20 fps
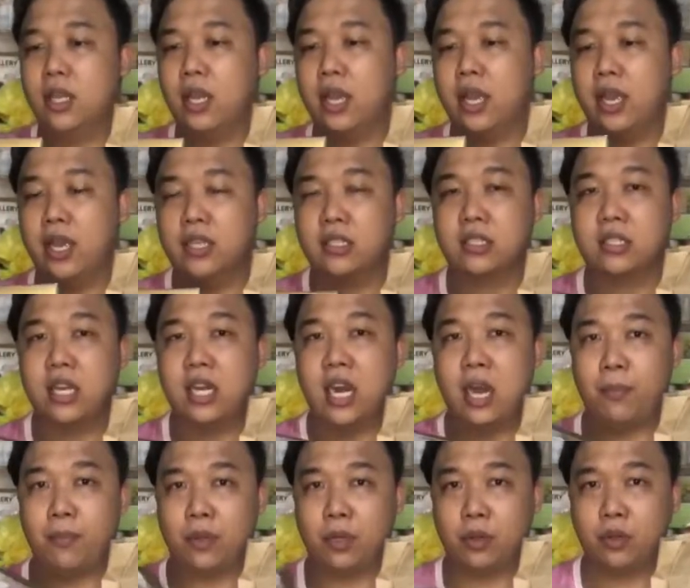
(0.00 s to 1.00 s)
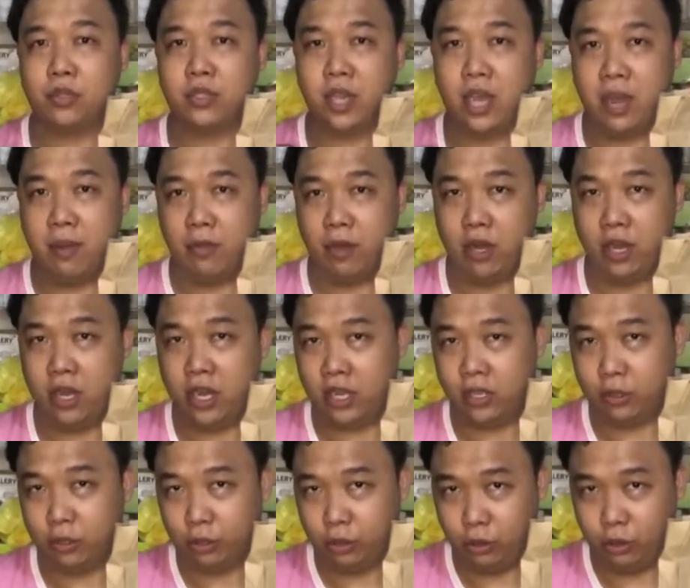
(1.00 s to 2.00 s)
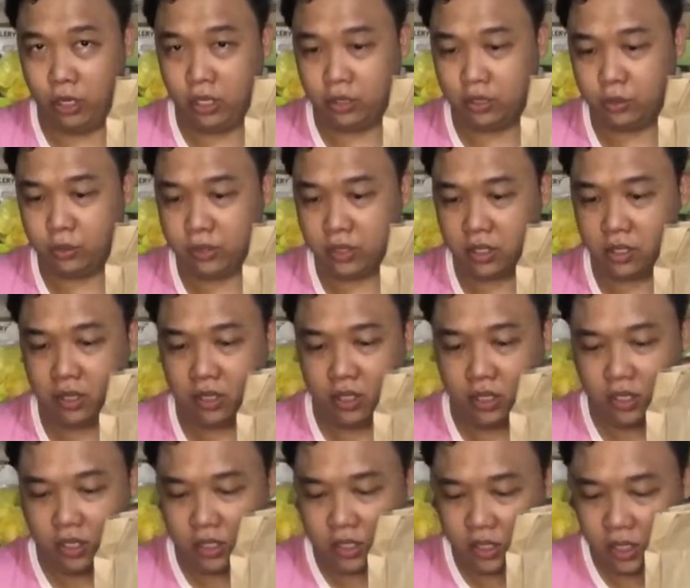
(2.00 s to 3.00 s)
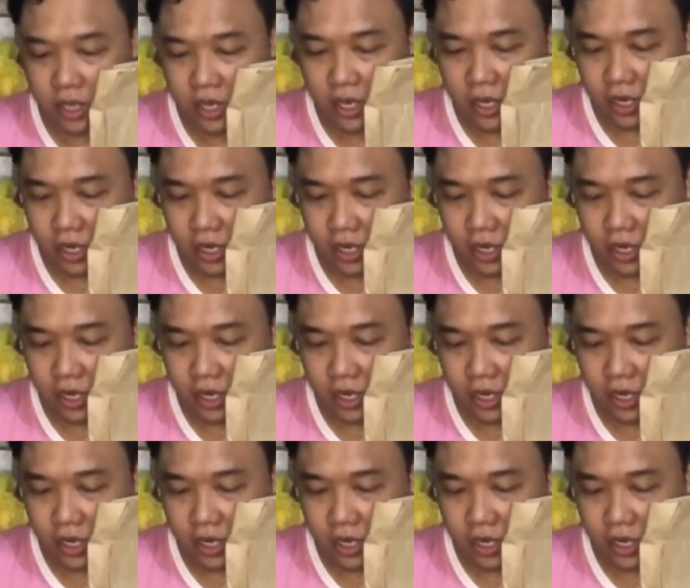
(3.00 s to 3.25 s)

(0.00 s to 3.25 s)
Yes, lalapit ako sa camera later to let you see these.